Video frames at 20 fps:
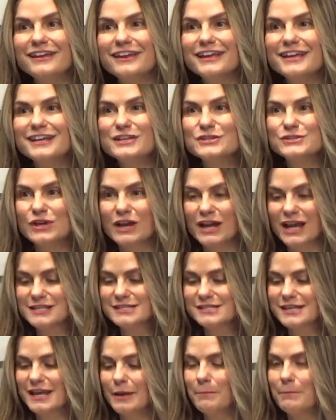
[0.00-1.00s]
Hum, Só que ela porque... se
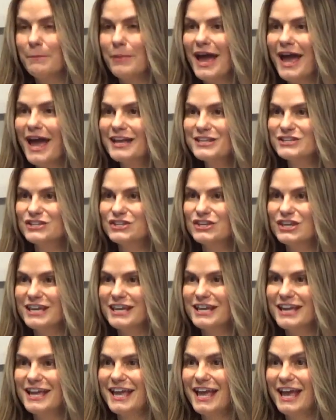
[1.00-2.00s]

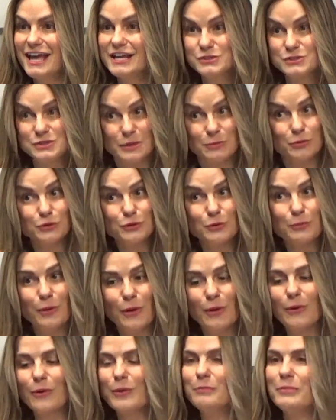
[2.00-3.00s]
repete. É, é, muito
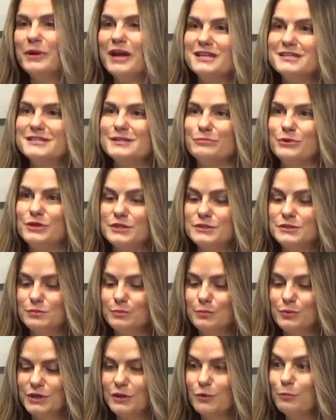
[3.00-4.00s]
boa a peça por isso.
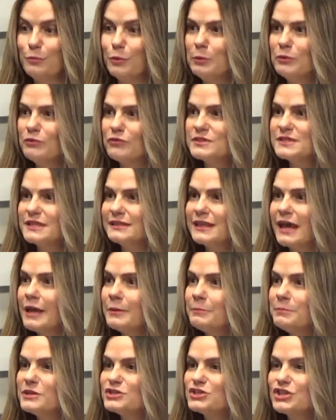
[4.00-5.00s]
Porque o público fala assim, tá
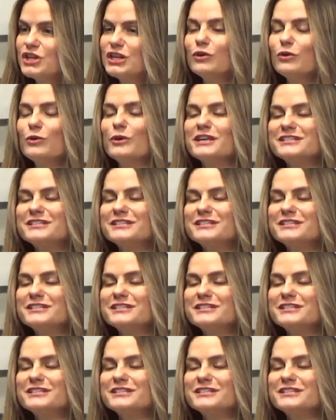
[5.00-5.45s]
repetindo. Algumas